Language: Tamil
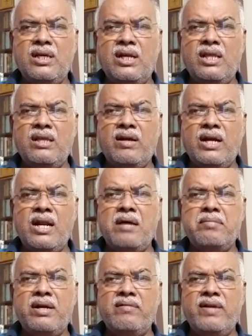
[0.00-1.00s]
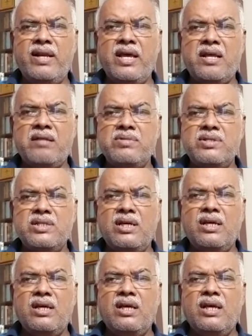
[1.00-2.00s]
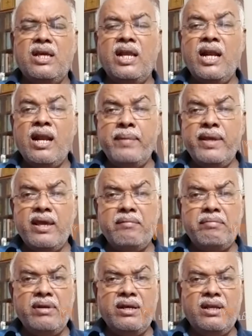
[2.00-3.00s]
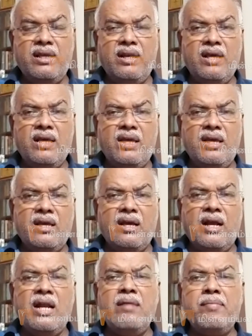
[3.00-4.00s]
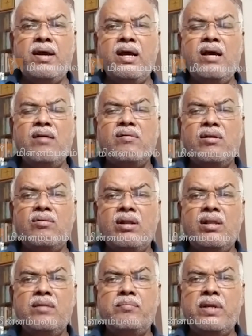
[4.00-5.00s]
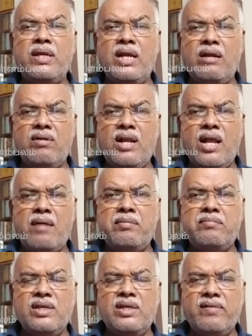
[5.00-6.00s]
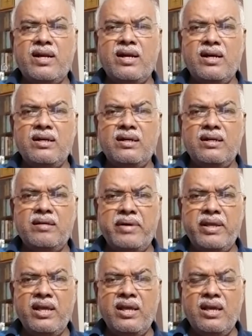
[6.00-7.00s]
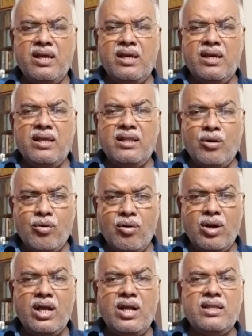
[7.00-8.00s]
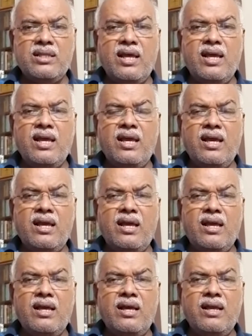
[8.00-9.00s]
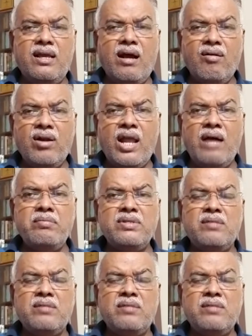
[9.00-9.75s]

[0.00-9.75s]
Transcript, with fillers: என்னது கண்ணாமண்ணான்னு விளையாட ஆரம்பிச்சிருச்சு என்ன நம்பிக்கை அப்படின்னு கேட்டிங்கன்னா கண்டிப்பாக அவர்கள் வந்து பெரிய அளவில் லாபம் செய்வார்கள் இப்படி இந்த கொரோனா காலத்தில் அவங்க லாபம்